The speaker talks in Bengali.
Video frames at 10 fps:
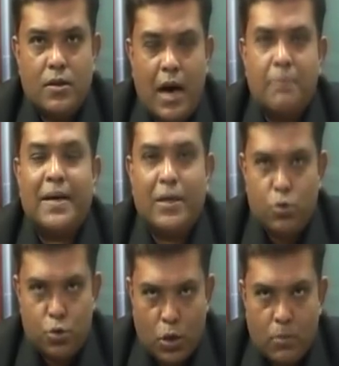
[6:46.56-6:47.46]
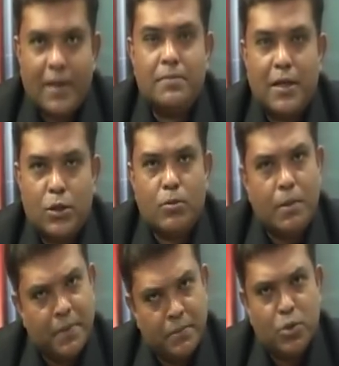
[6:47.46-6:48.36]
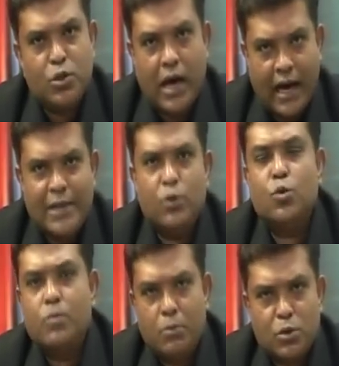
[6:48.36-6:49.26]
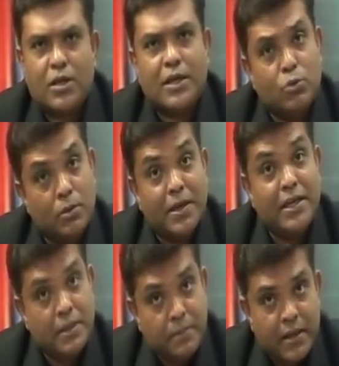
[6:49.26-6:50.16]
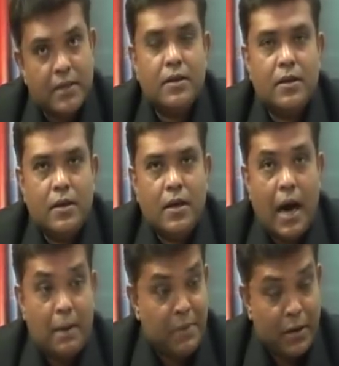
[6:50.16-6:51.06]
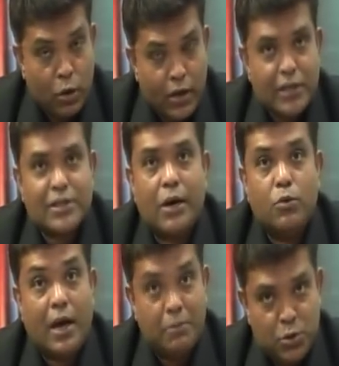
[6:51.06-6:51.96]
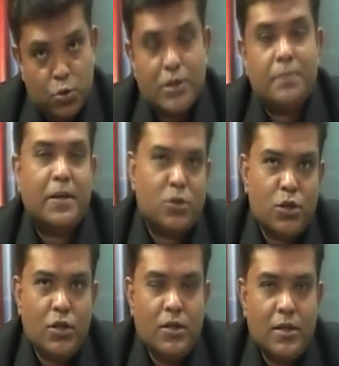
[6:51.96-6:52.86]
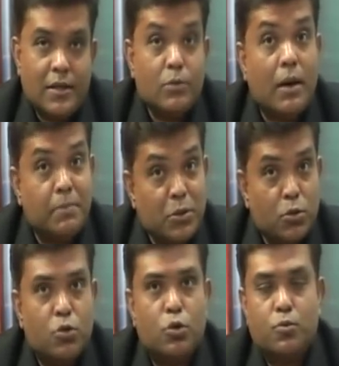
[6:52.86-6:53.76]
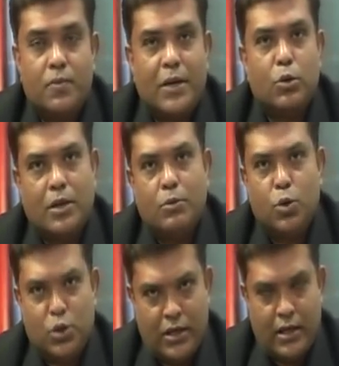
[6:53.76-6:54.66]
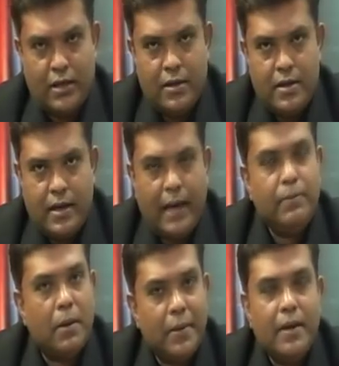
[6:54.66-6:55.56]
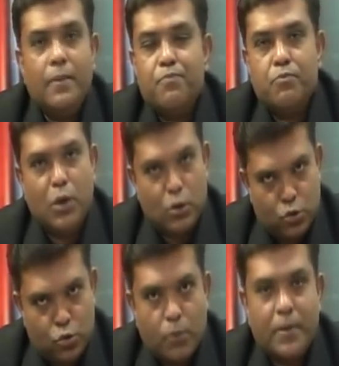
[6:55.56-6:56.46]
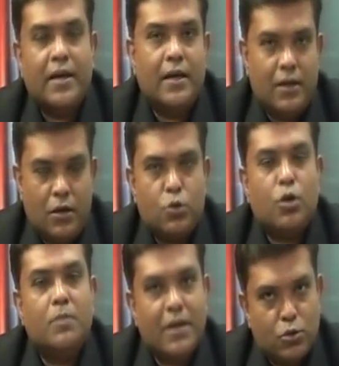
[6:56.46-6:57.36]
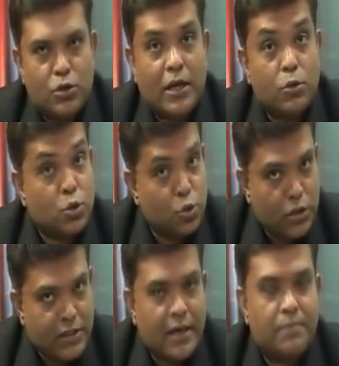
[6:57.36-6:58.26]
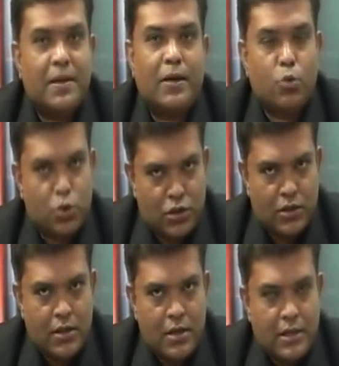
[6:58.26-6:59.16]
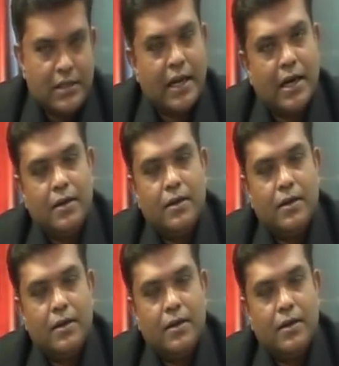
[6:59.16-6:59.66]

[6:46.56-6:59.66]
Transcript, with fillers: আমরা কিন্তু সংবাদ মাধ্যম আপনার বিরুদ্ধে আইন অনুক ব্যবস্থা কিন্তু আমরা নিতে পারি আপনার ঘরের সাউন্ড আমি শুনতে পাচ্ছি কিন্তু আপনি কোনো মানে কথা বলছেন না এইভাবে বিরক্ত করবেন না সম্মানিত যারা দর্শকরা যারা আপনারা রয়েছেন যারা